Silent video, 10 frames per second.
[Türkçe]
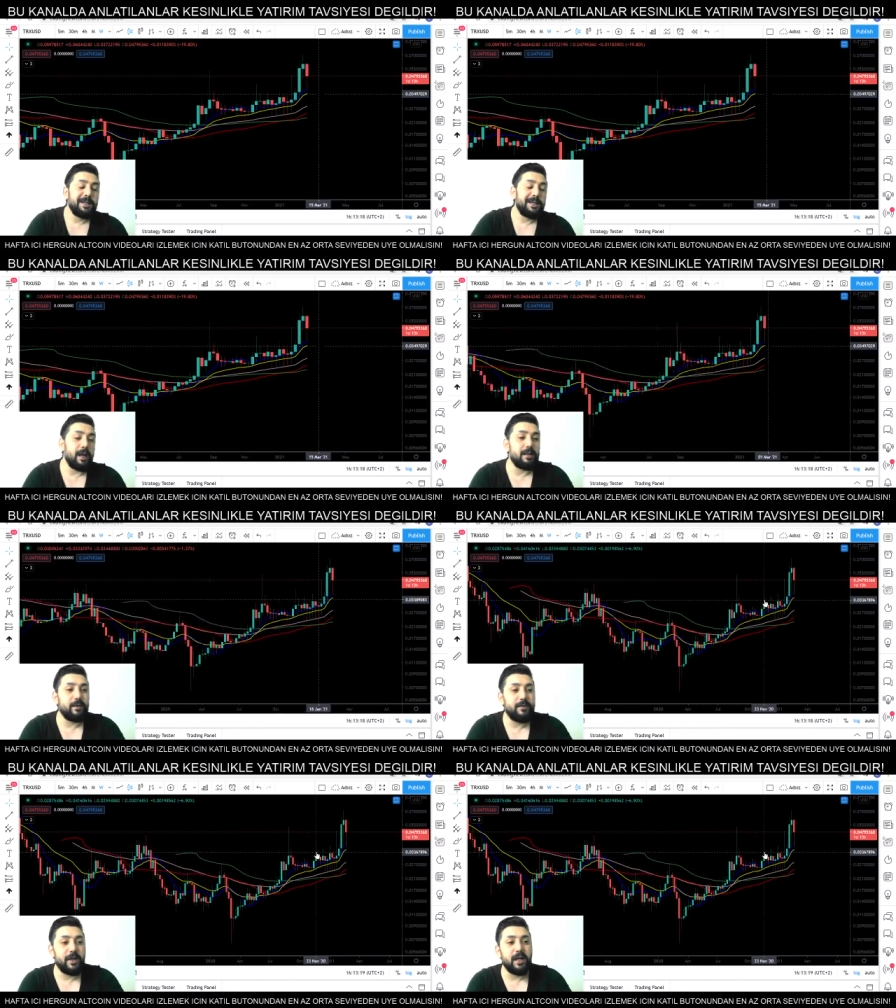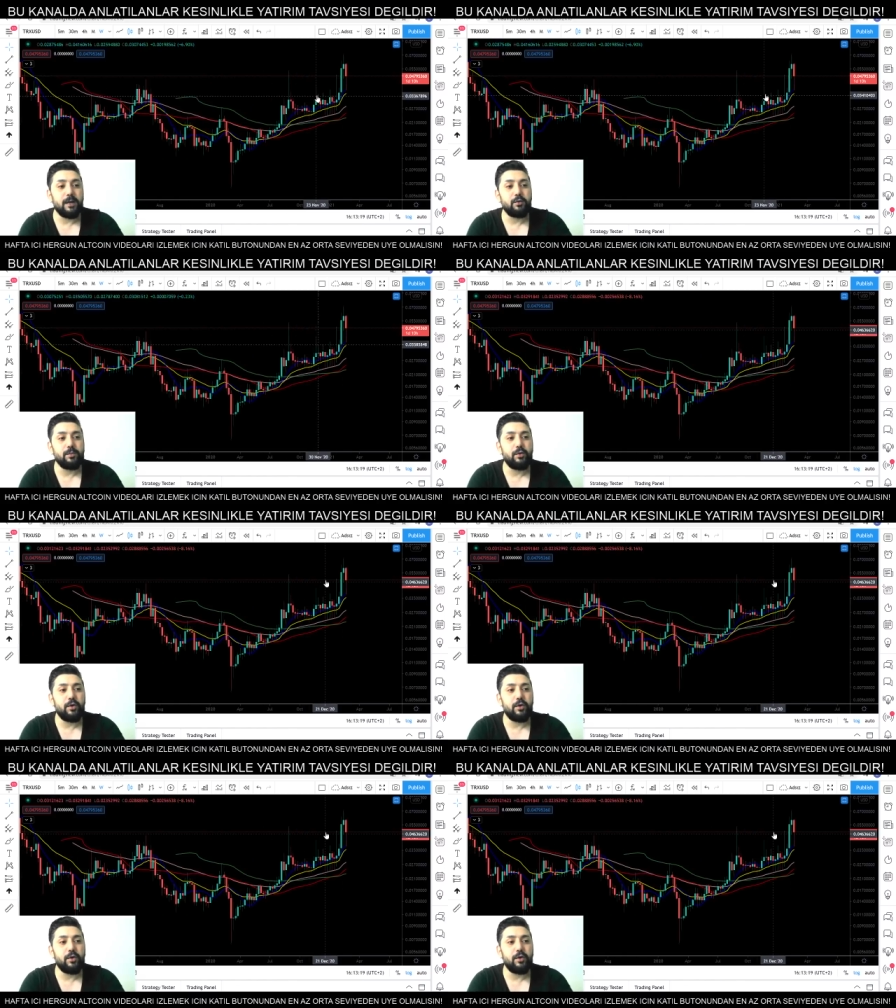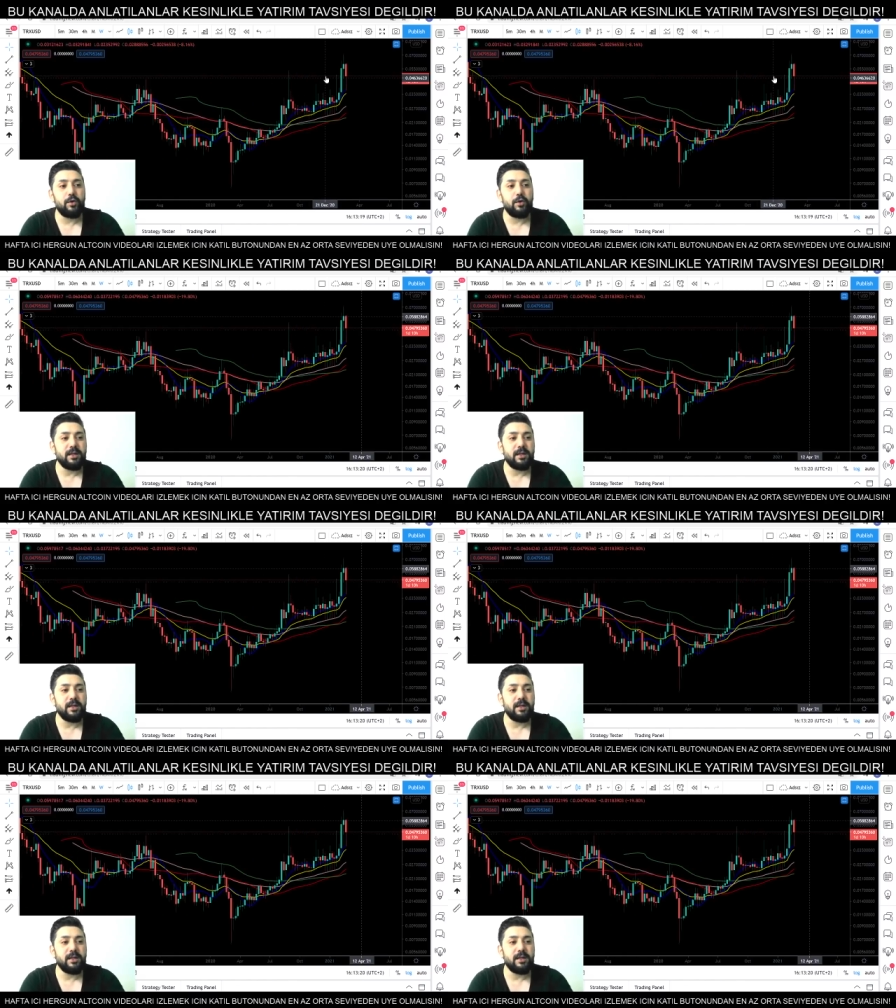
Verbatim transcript: Yani fena durmuyor arkadaşlar.